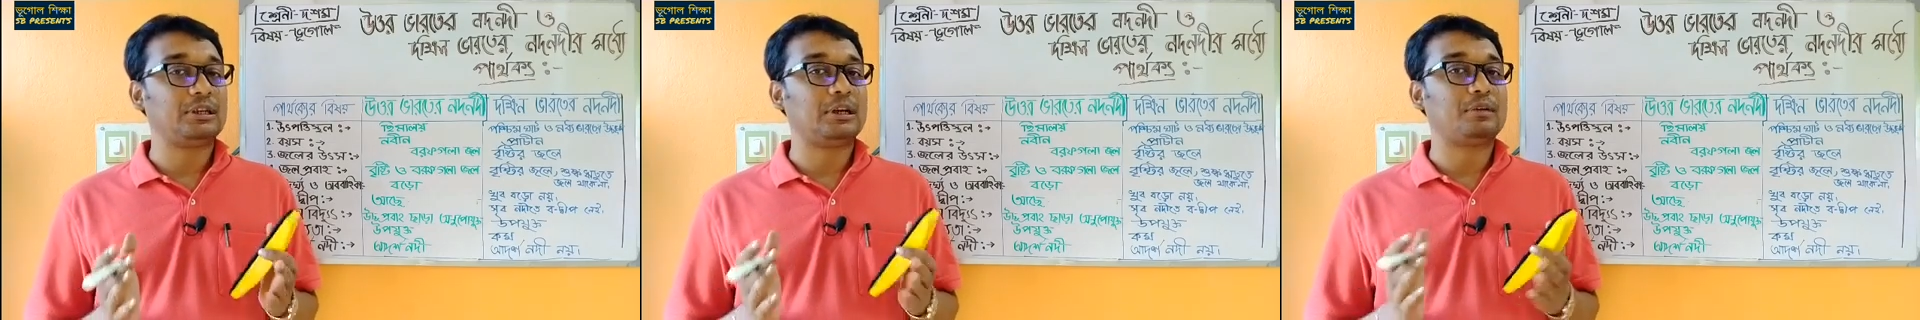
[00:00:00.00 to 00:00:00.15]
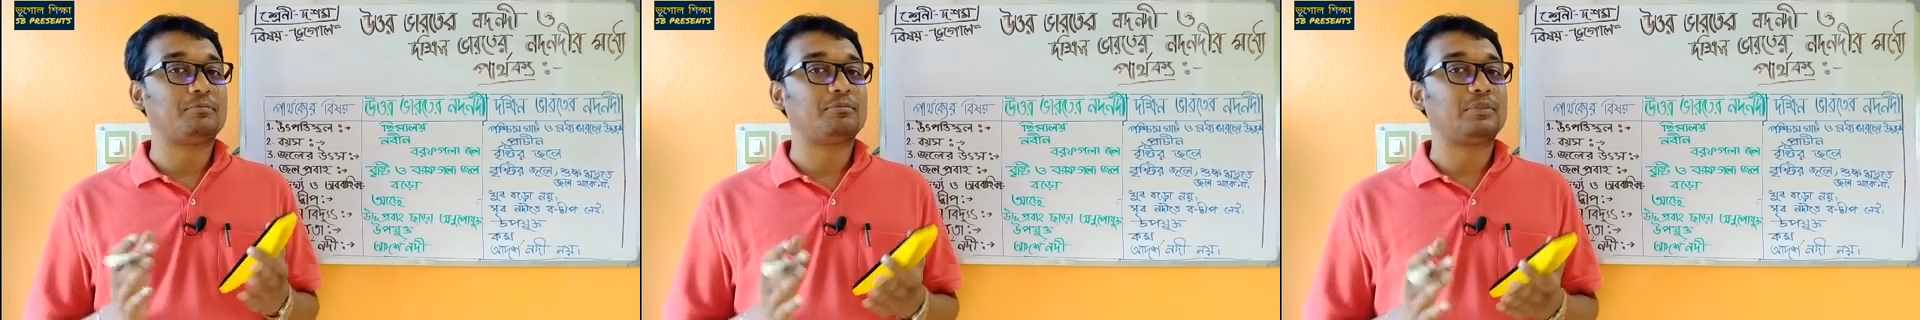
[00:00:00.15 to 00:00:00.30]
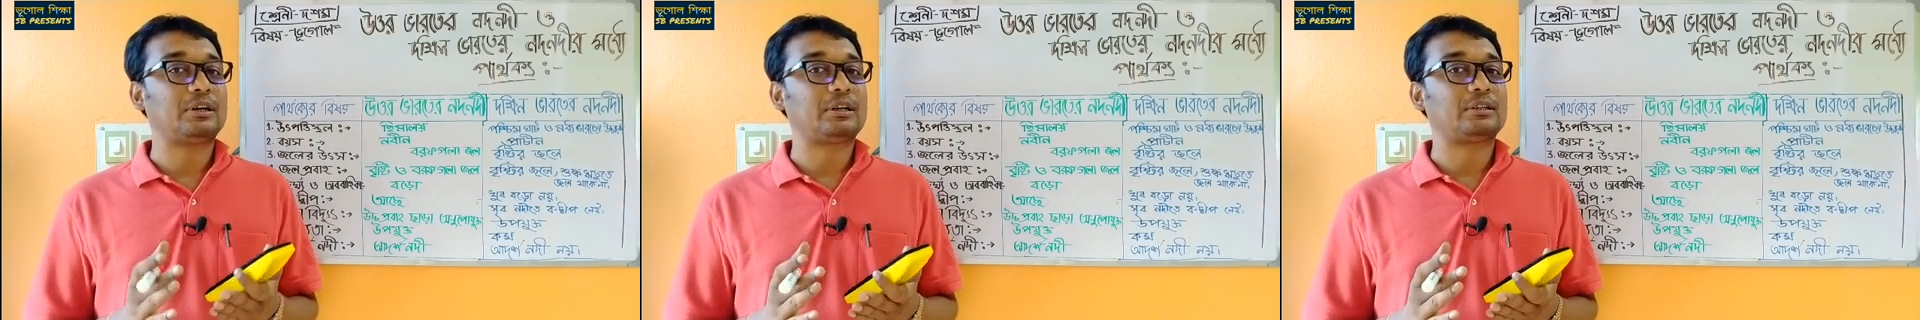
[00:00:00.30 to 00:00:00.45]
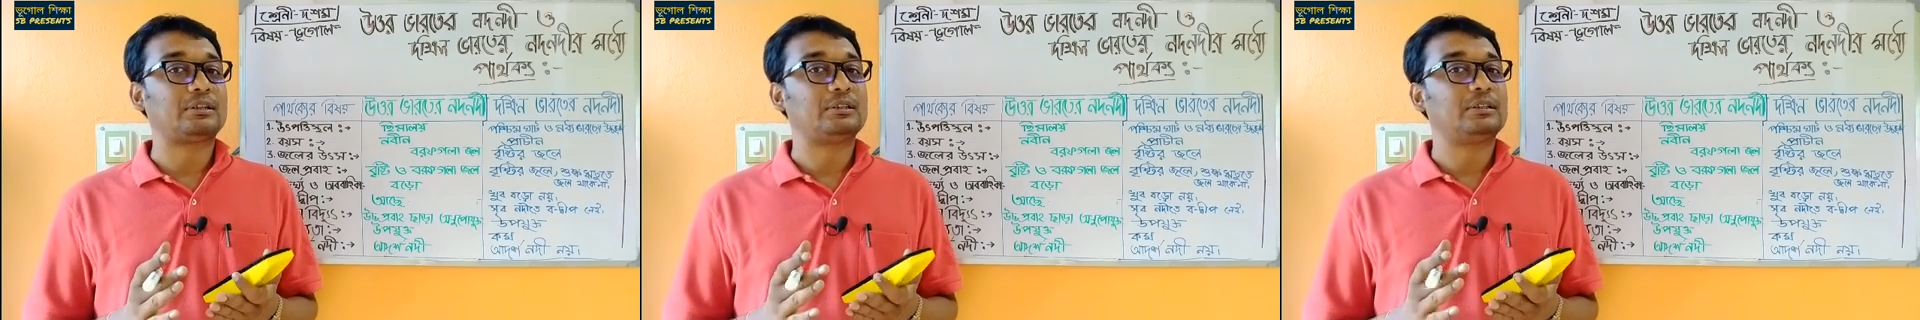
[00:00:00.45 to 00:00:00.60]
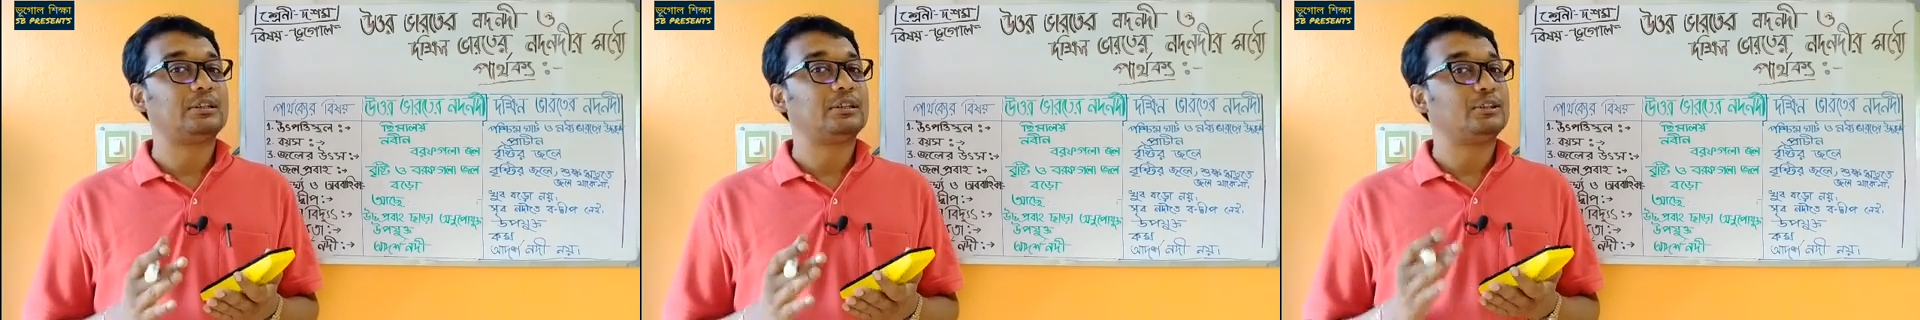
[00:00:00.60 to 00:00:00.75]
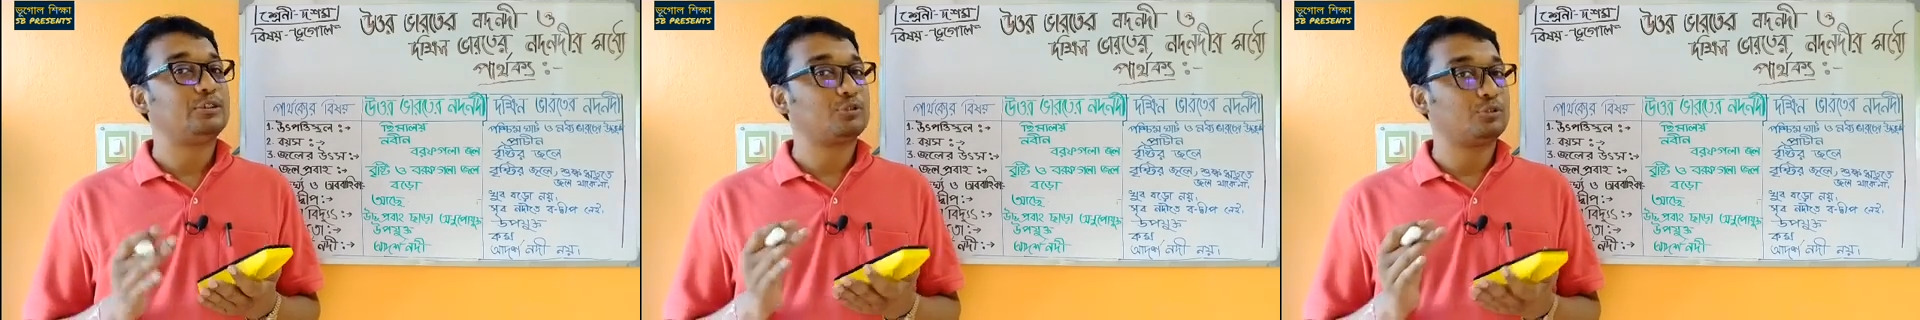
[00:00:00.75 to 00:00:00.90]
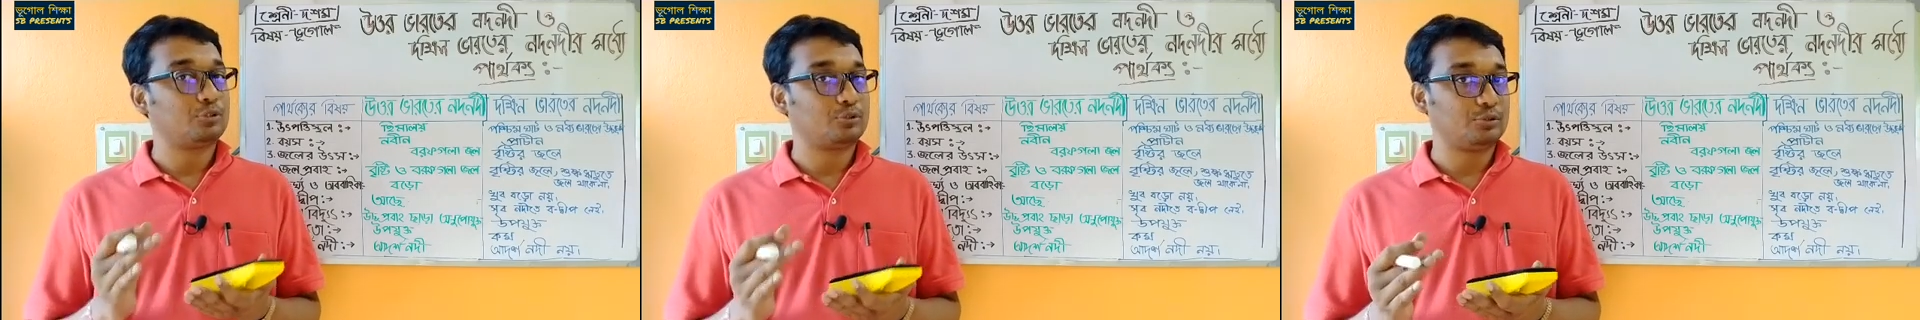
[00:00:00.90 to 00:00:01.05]
নাম্বার
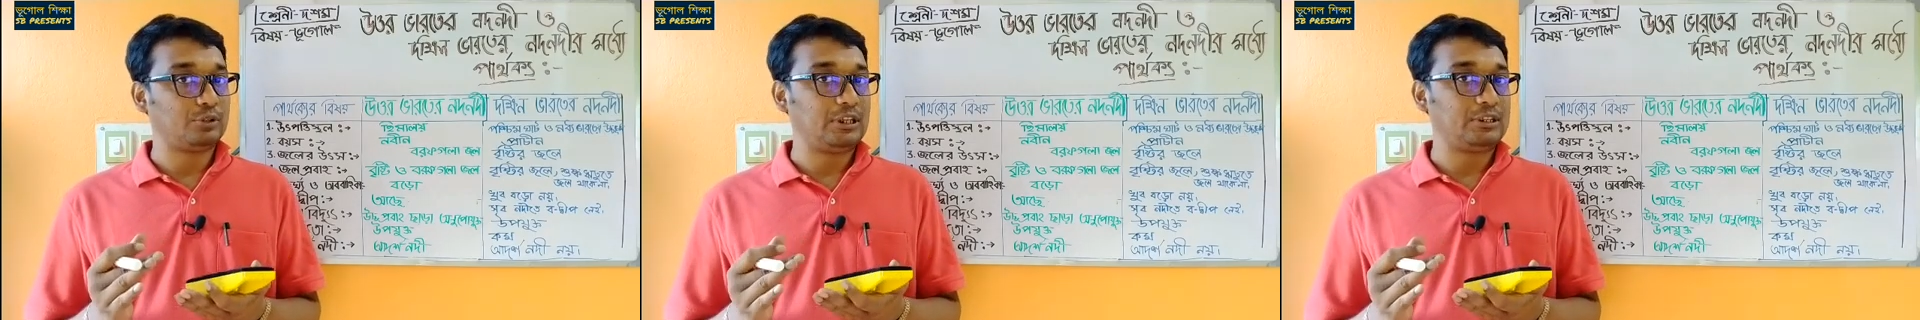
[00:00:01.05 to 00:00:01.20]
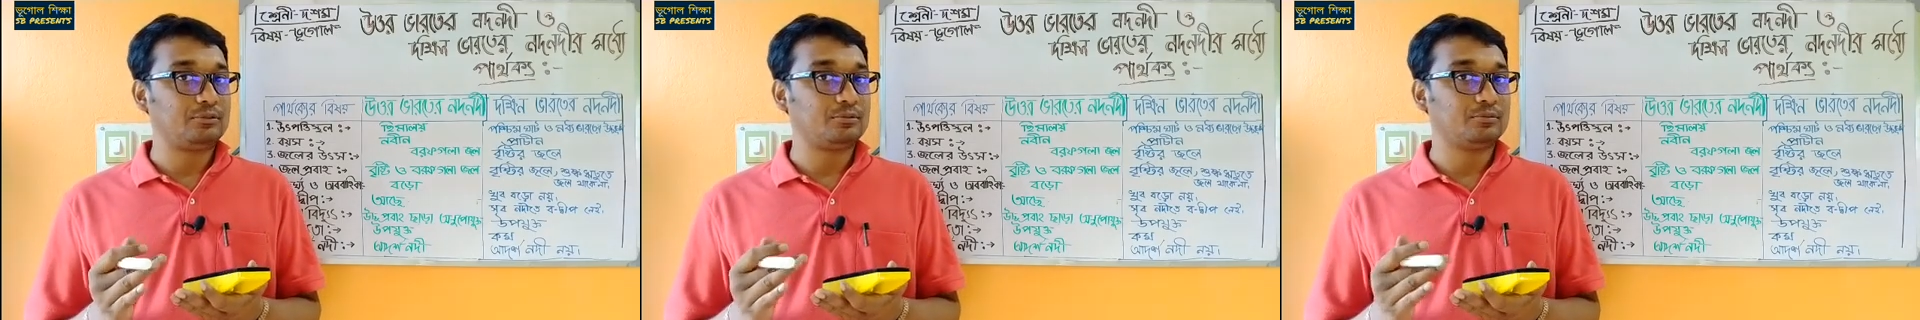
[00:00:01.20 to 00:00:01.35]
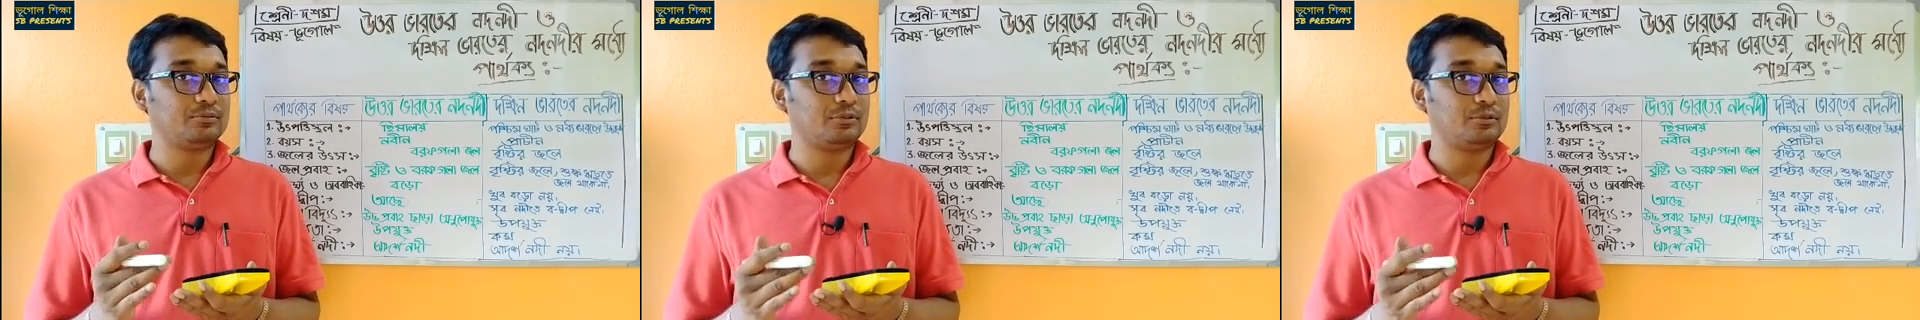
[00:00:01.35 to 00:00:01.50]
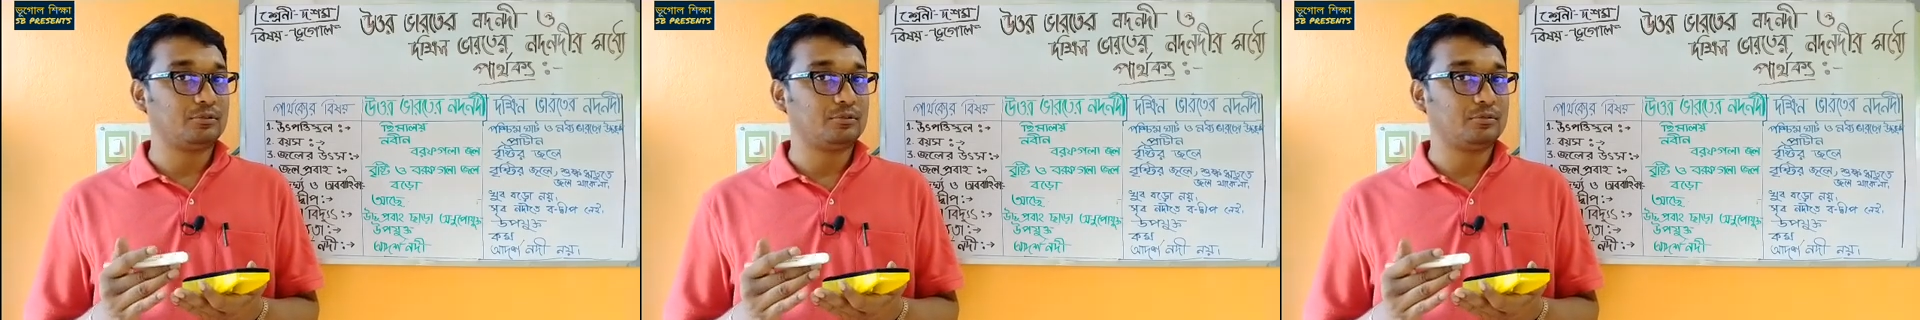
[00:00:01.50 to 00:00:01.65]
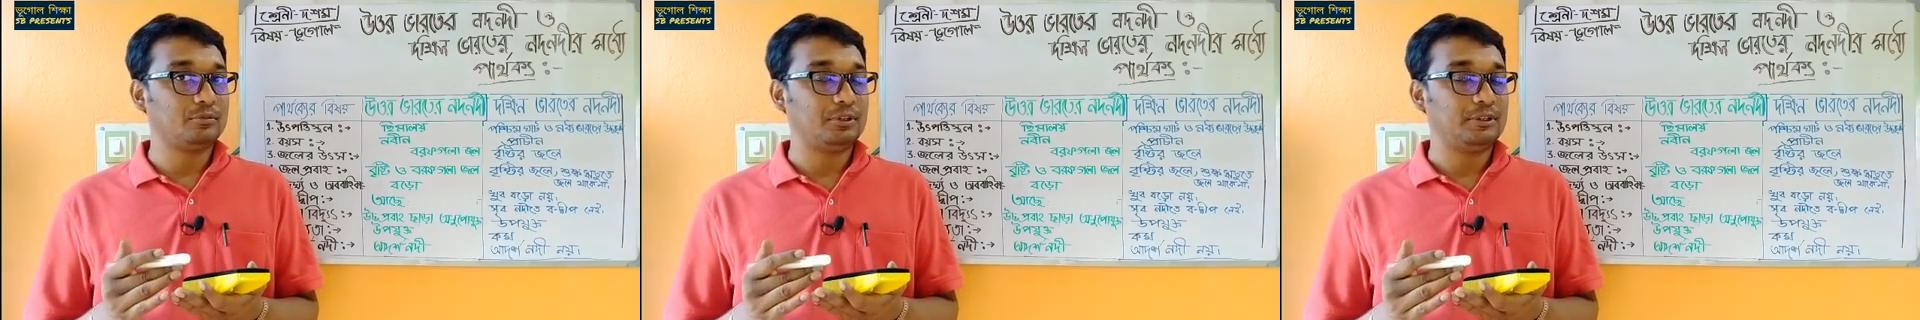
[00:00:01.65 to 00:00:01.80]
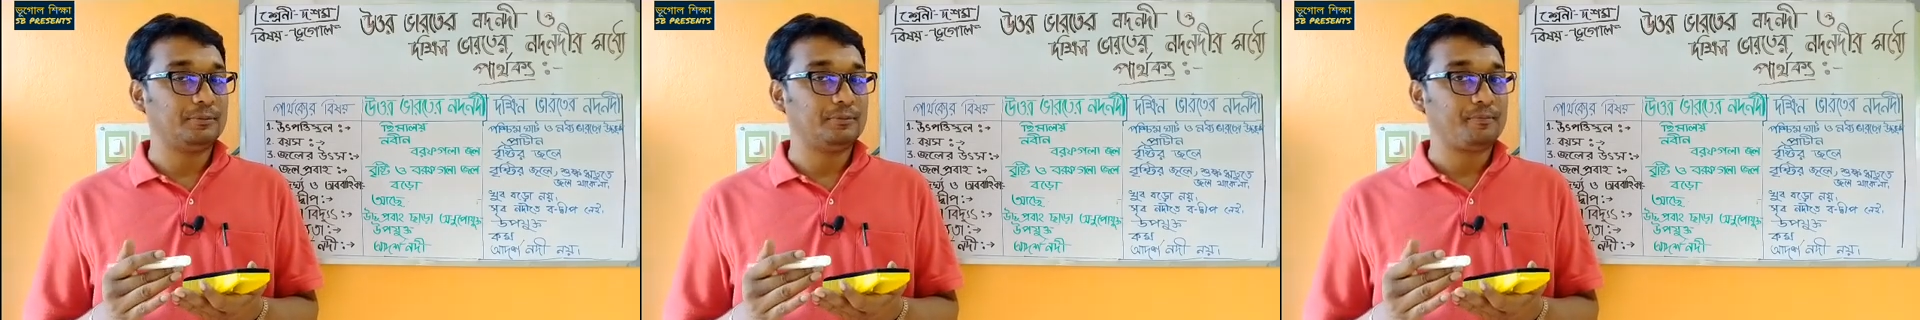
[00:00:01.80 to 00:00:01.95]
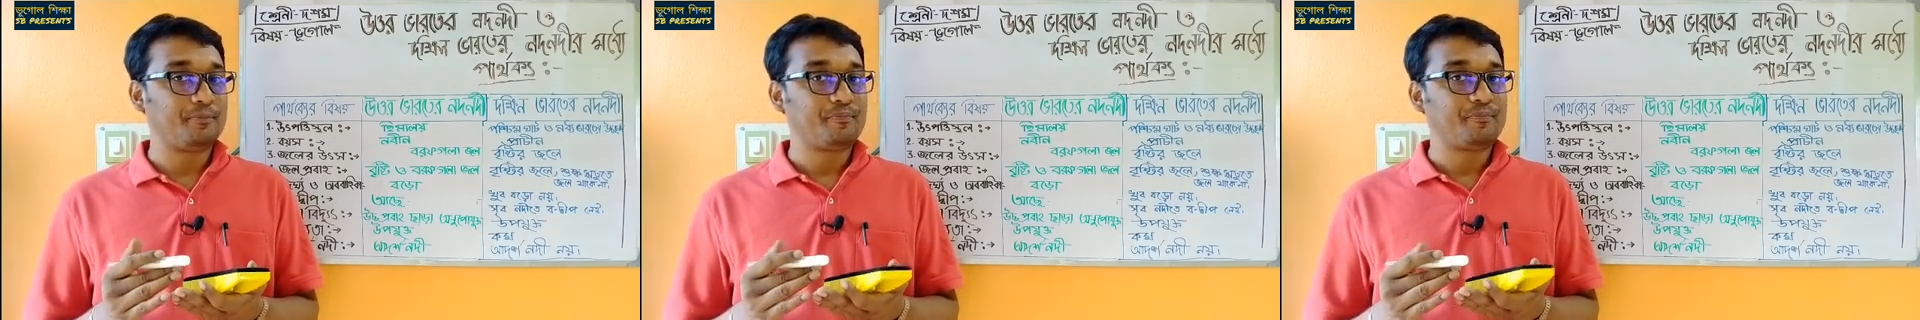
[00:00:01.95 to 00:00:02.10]
ততটাই সুন্দর উঠবে